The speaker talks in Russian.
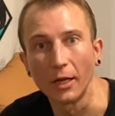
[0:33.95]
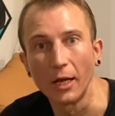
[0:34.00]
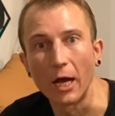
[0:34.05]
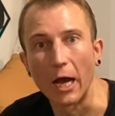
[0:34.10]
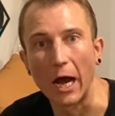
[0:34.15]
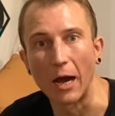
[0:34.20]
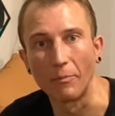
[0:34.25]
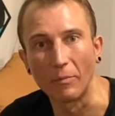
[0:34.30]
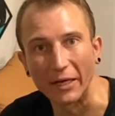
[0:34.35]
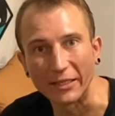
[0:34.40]

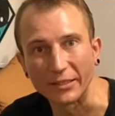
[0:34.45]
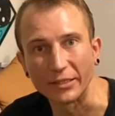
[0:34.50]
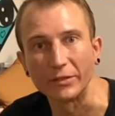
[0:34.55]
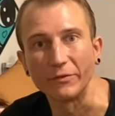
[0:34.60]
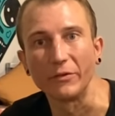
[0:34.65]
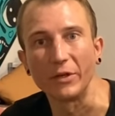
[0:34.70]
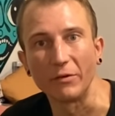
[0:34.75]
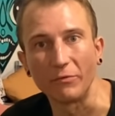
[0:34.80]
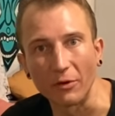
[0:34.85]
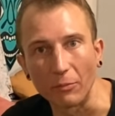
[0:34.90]
а
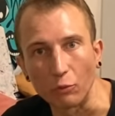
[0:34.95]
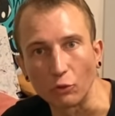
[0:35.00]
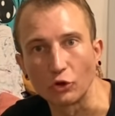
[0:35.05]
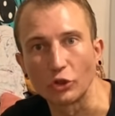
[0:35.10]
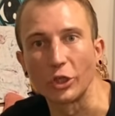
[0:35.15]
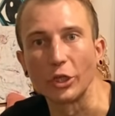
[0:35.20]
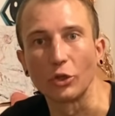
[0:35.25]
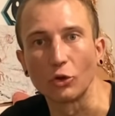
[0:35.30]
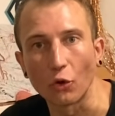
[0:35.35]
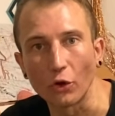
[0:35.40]
массовые
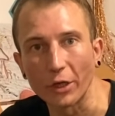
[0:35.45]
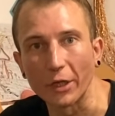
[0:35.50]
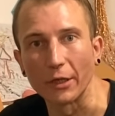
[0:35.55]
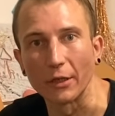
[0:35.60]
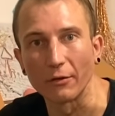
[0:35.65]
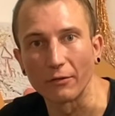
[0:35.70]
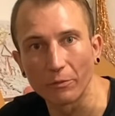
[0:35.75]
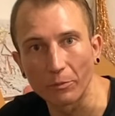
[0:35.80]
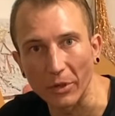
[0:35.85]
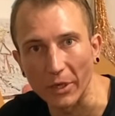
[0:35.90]
выпуски
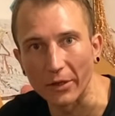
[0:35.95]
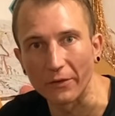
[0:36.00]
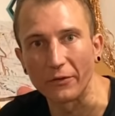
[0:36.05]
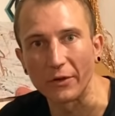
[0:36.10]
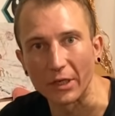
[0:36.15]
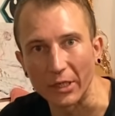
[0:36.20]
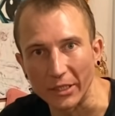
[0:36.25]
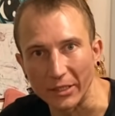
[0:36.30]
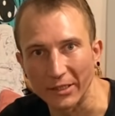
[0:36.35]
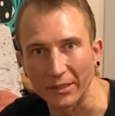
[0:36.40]
токенов
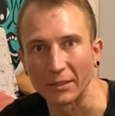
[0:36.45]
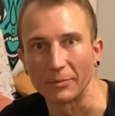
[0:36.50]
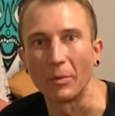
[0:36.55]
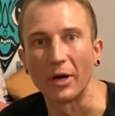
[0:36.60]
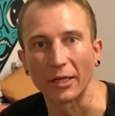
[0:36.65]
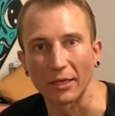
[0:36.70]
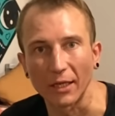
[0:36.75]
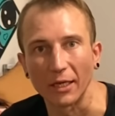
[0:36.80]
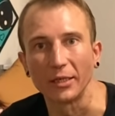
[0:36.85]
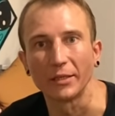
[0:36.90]
появились
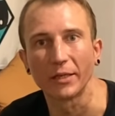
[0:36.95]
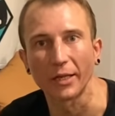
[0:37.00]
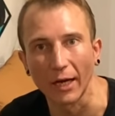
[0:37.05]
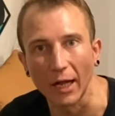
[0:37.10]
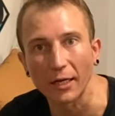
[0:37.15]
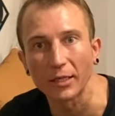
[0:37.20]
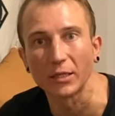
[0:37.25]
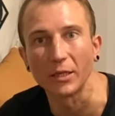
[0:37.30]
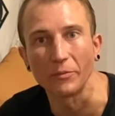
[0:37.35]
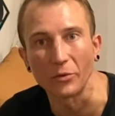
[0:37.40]

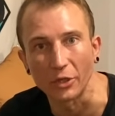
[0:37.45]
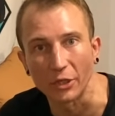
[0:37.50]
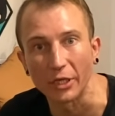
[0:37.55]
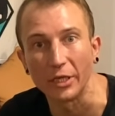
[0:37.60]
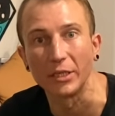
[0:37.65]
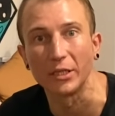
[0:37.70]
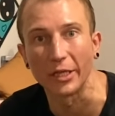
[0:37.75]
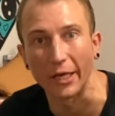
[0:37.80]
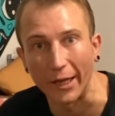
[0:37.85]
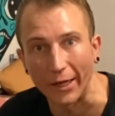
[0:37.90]
смарт-контрактами на
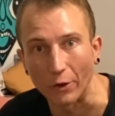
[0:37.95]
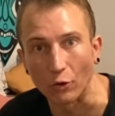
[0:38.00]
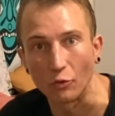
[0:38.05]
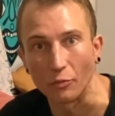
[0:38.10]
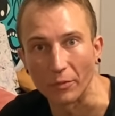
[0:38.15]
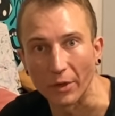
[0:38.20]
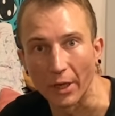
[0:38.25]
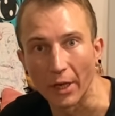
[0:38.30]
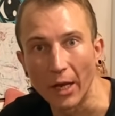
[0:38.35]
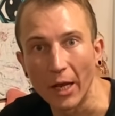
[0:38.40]

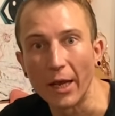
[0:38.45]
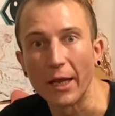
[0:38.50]
Этериуме.